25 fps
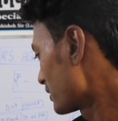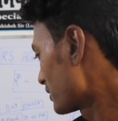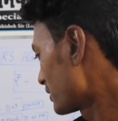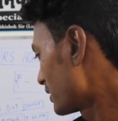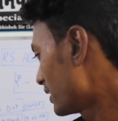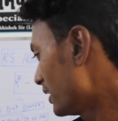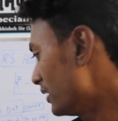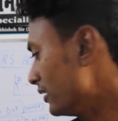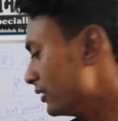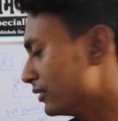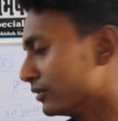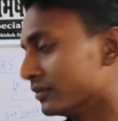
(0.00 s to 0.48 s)

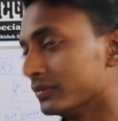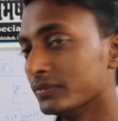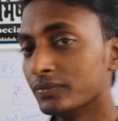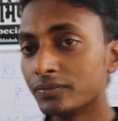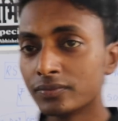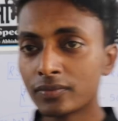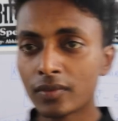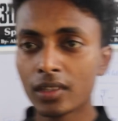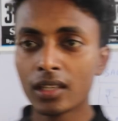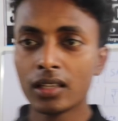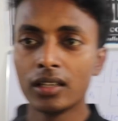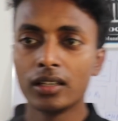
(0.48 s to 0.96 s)
सकता
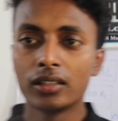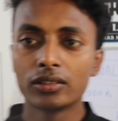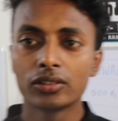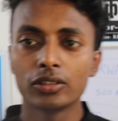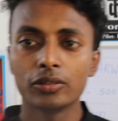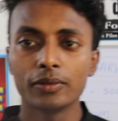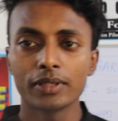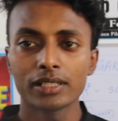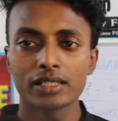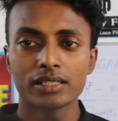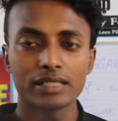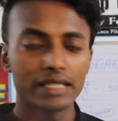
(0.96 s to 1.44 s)
है
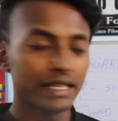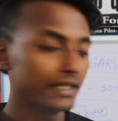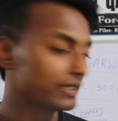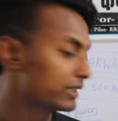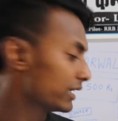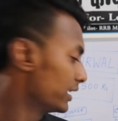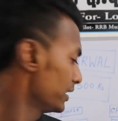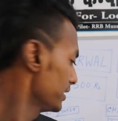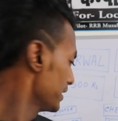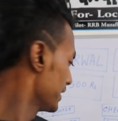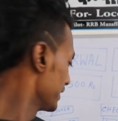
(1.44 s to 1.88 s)
तो बस यही था